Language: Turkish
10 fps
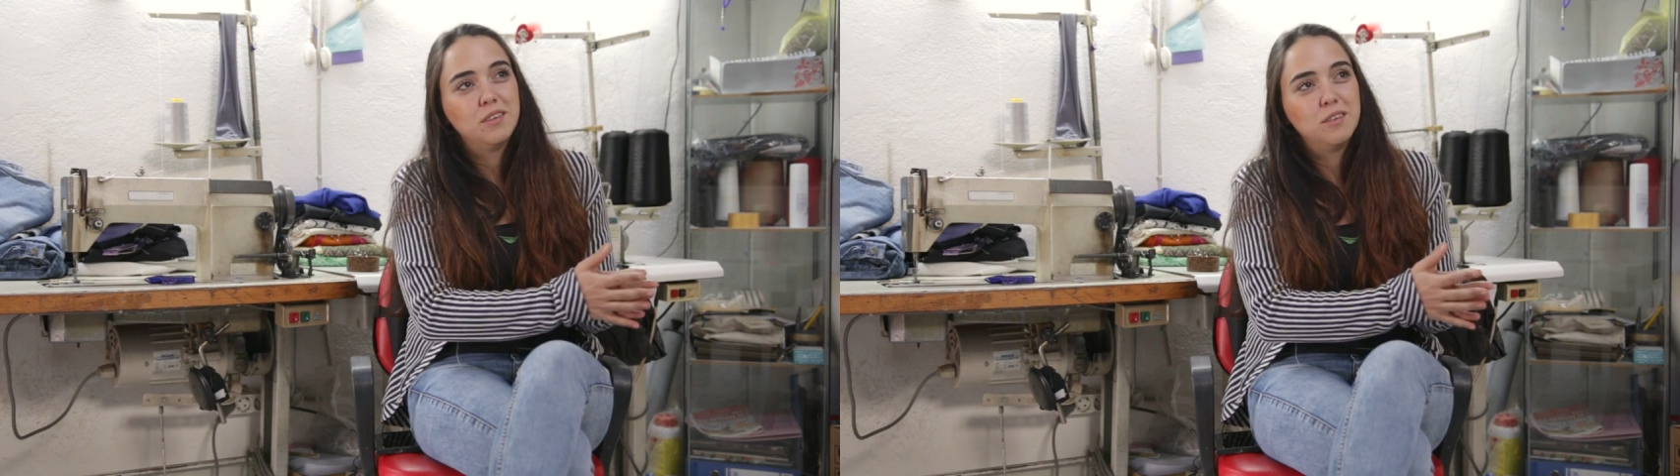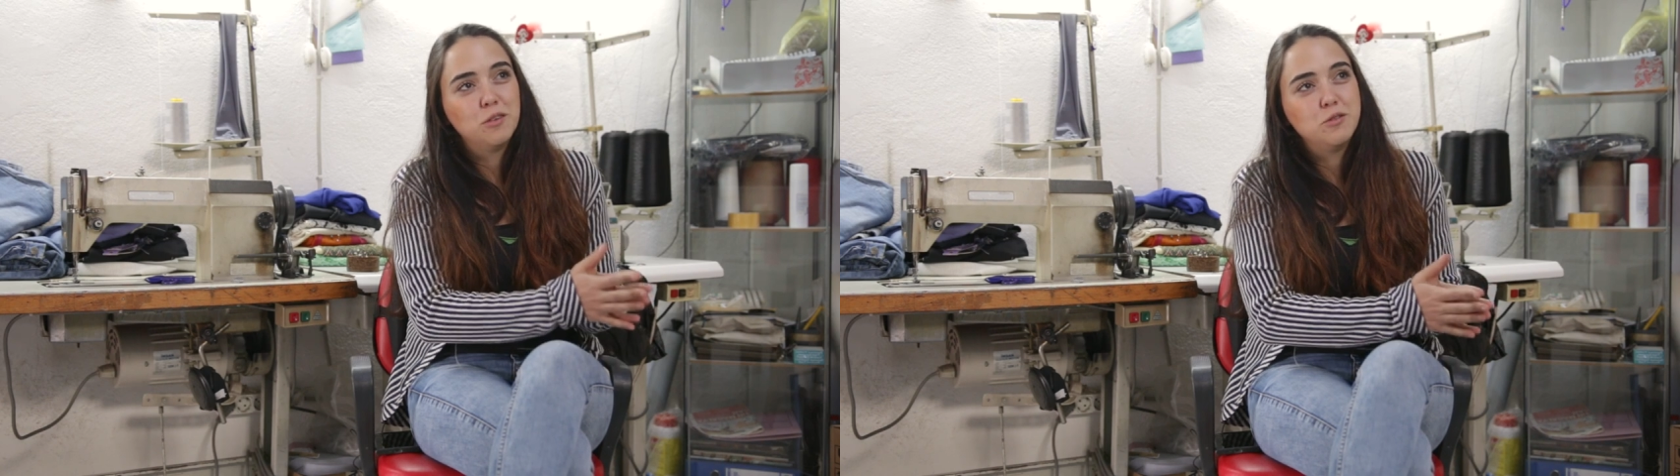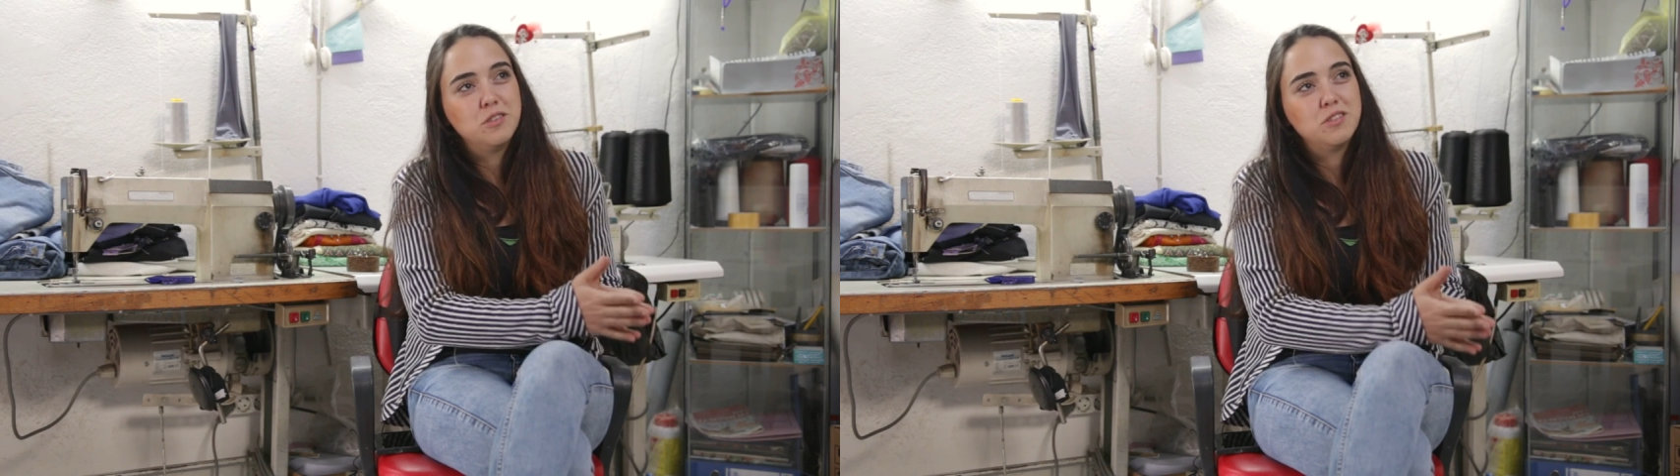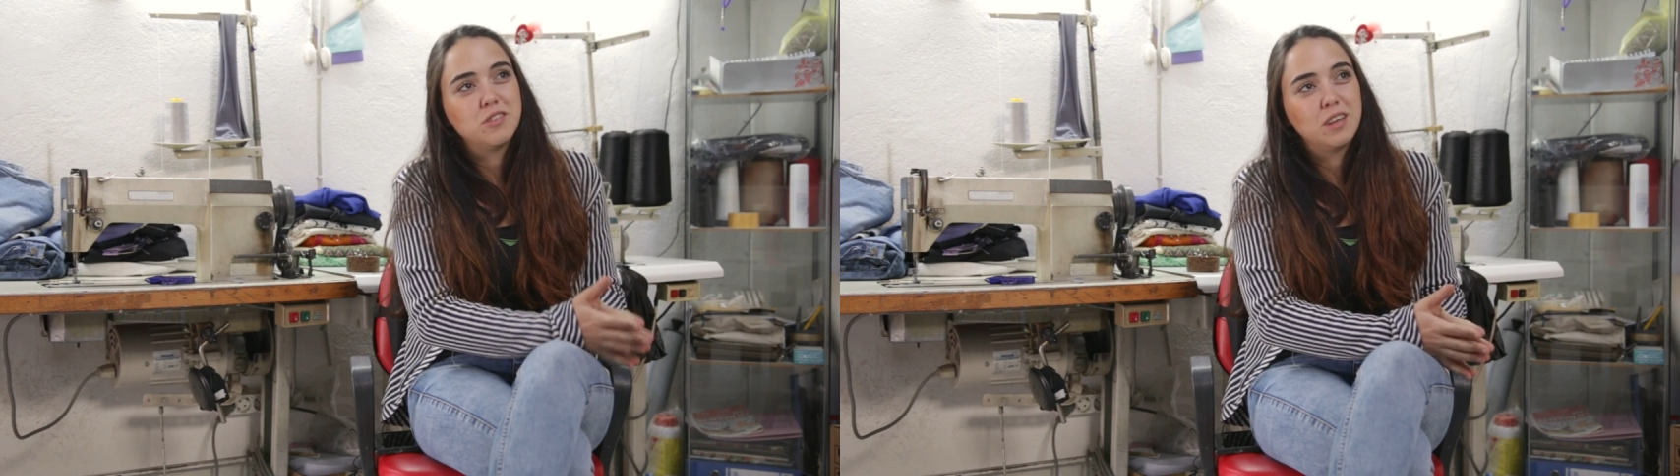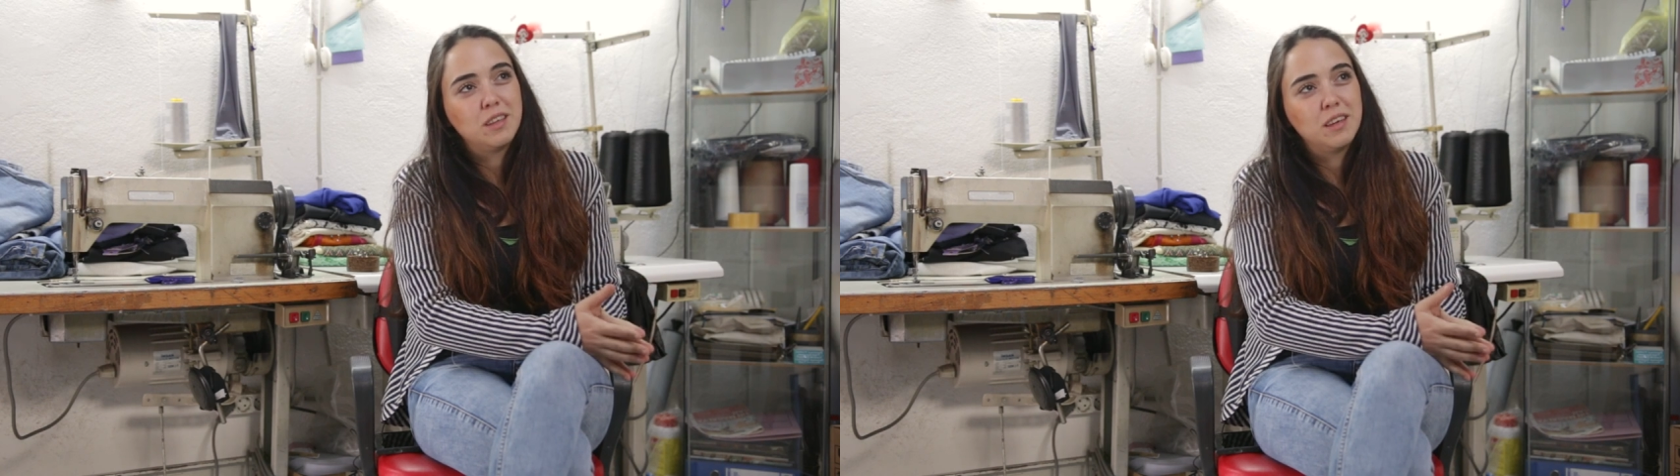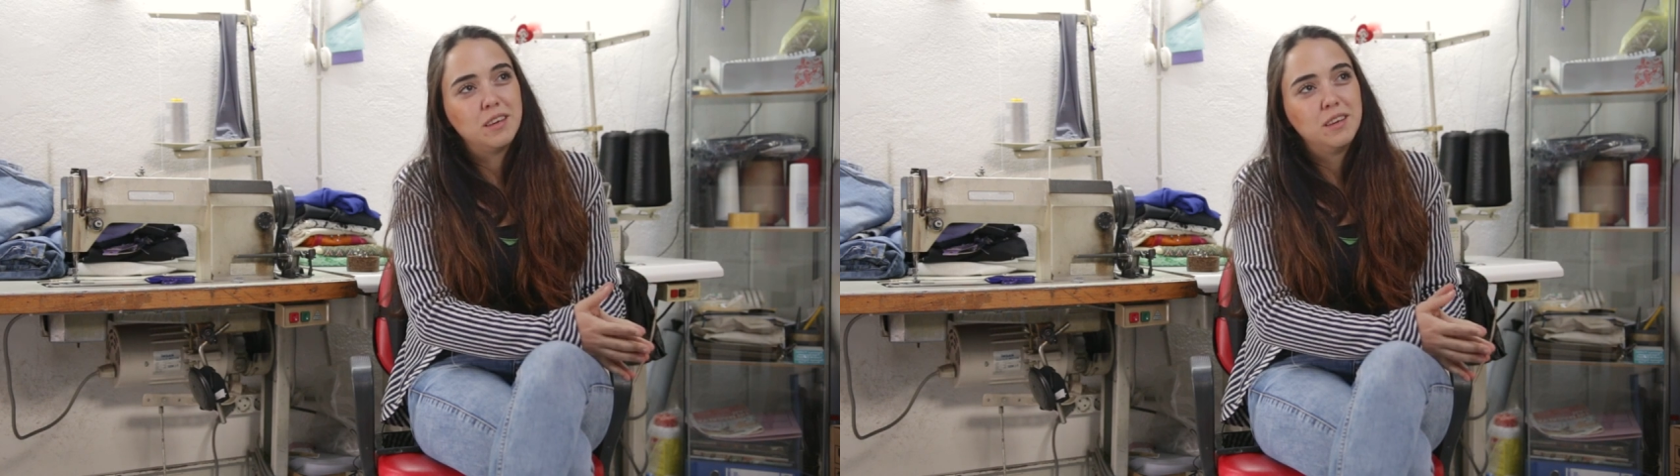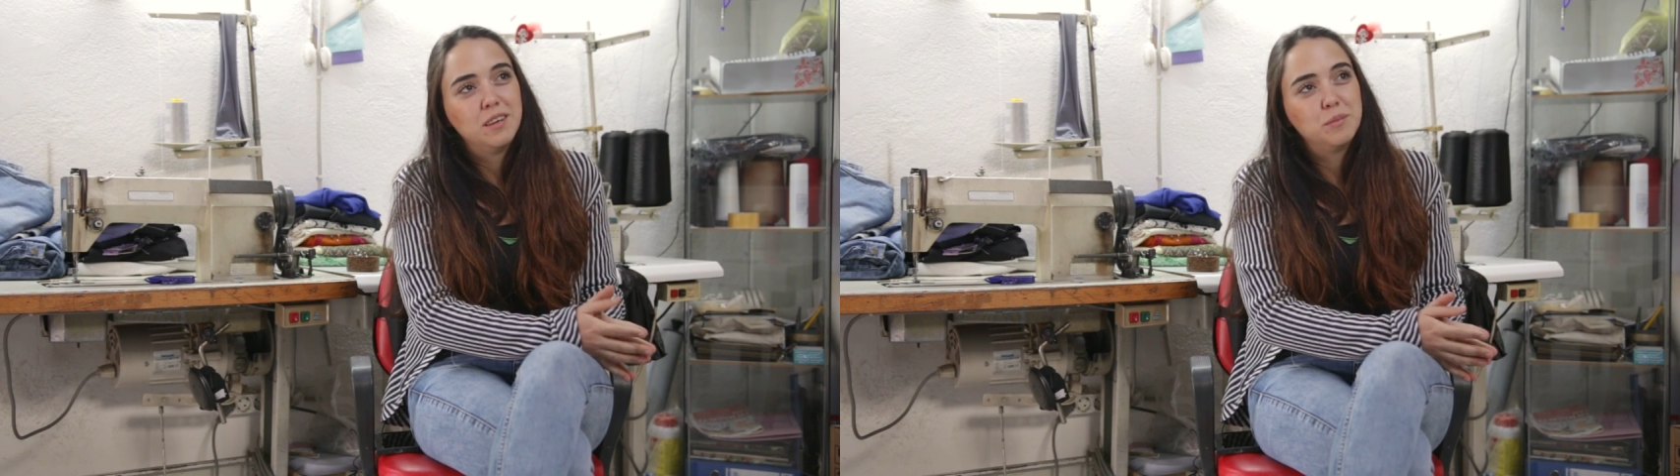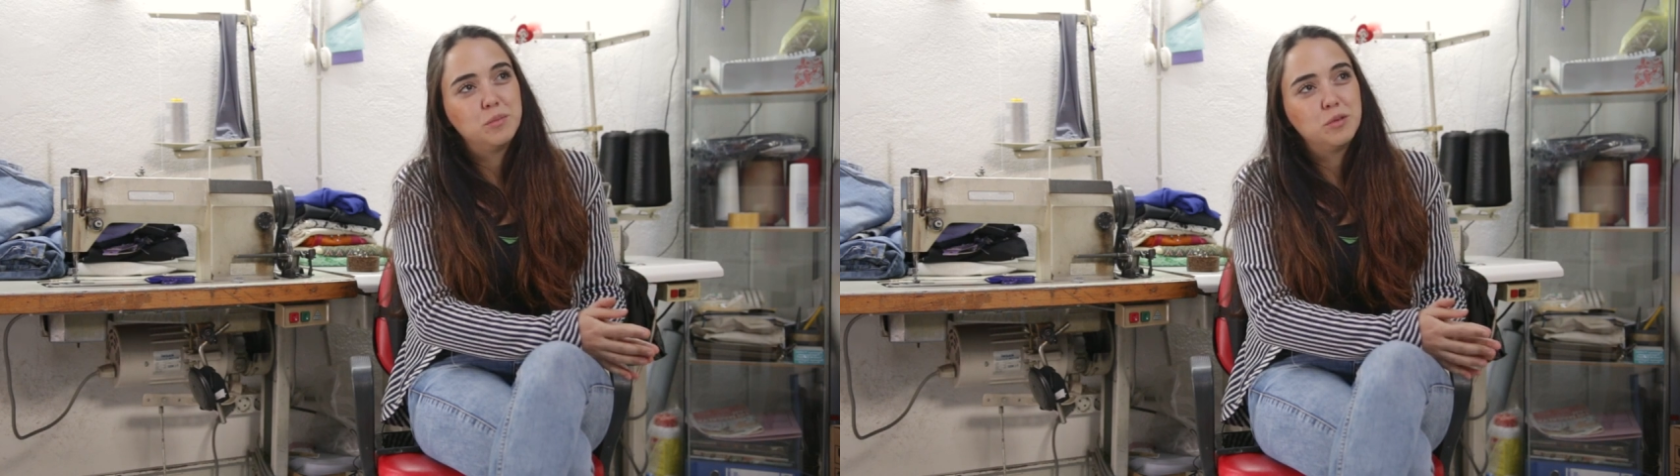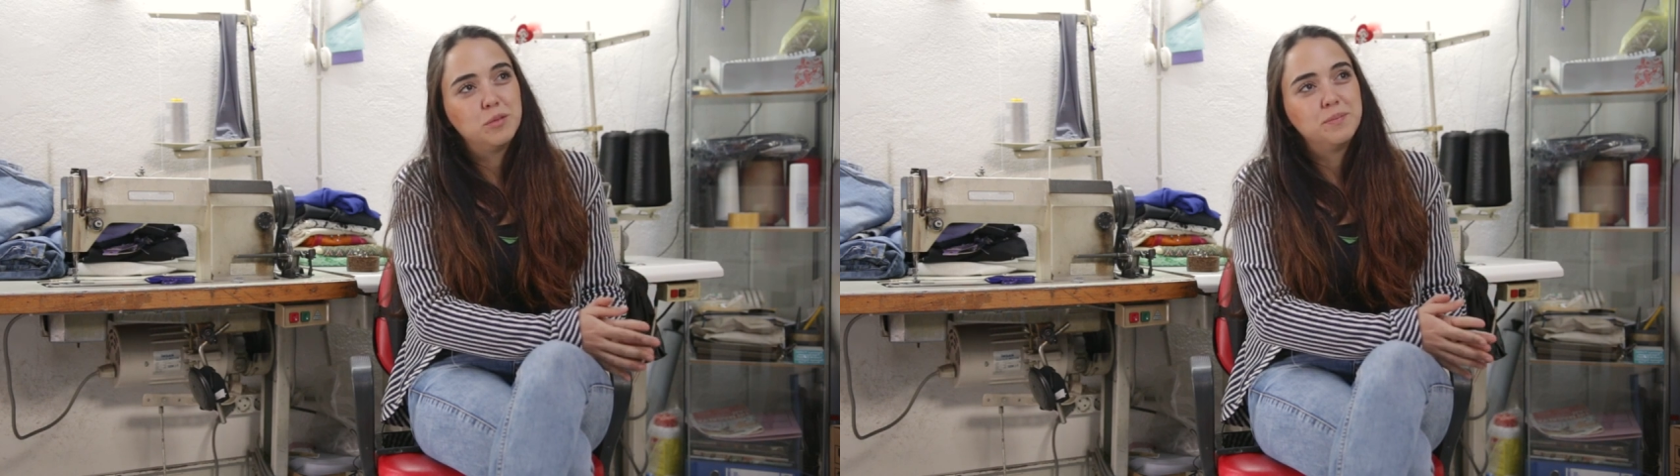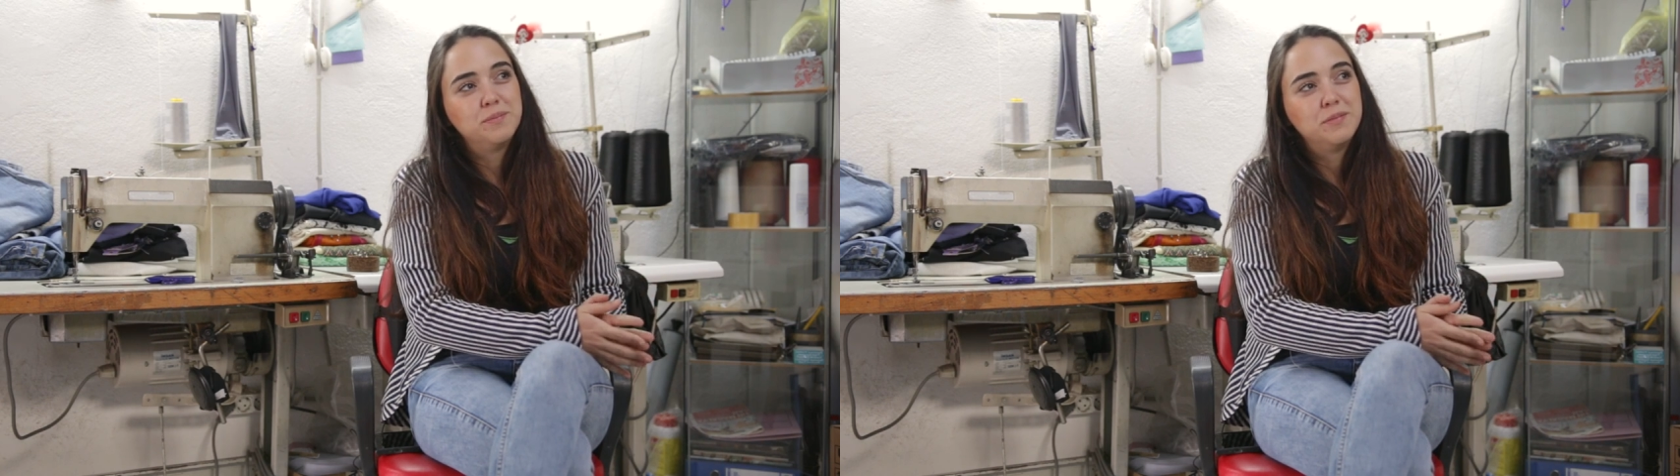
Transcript: Onun için hani bu